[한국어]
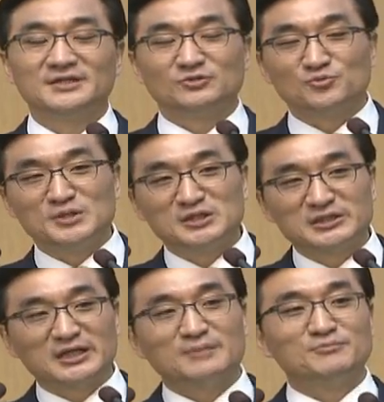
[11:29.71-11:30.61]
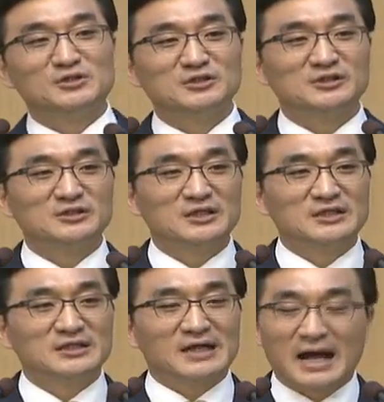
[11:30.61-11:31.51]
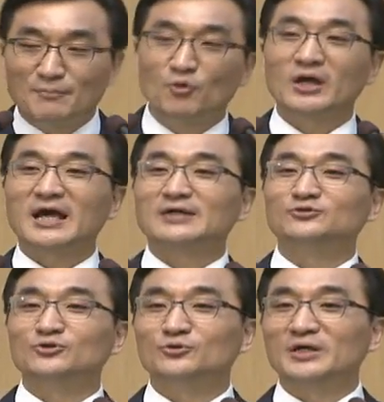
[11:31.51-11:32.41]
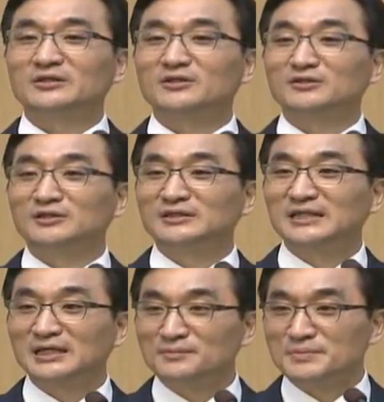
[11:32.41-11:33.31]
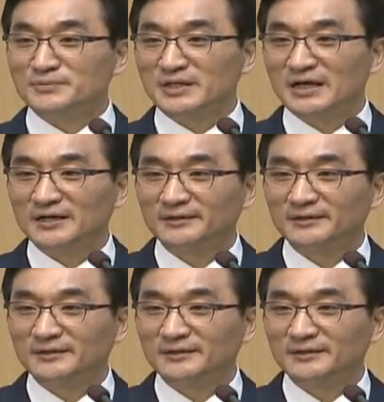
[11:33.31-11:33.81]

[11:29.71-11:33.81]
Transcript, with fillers: 예수 믿는 사람들을 감옥에 가두려고 했던 사람입니다.